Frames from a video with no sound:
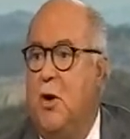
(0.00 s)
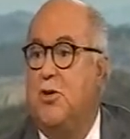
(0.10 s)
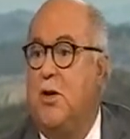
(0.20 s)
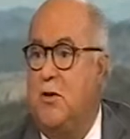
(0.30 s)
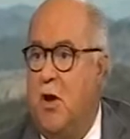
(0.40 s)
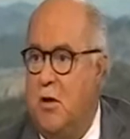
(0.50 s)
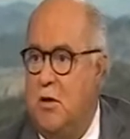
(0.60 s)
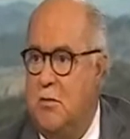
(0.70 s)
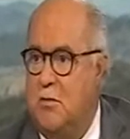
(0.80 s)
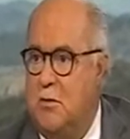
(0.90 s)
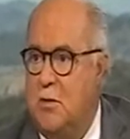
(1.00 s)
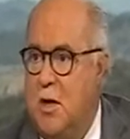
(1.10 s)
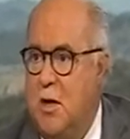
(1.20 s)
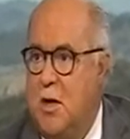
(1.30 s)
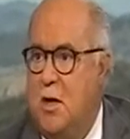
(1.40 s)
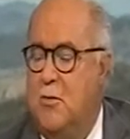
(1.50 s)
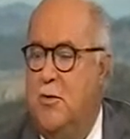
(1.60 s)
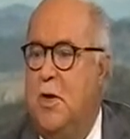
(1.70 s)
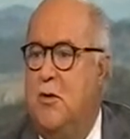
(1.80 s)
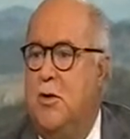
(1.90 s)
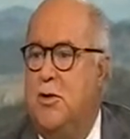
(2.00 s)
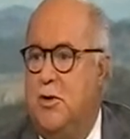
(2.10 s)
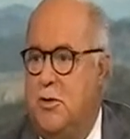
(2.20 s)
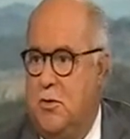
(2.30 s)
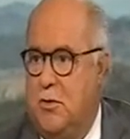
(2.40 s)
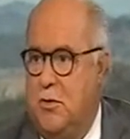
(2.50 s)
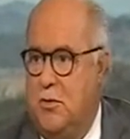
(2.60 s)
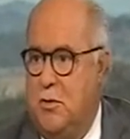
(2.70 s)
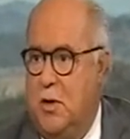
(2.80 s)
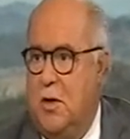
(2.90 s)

aos católicos que no dia 2 de julho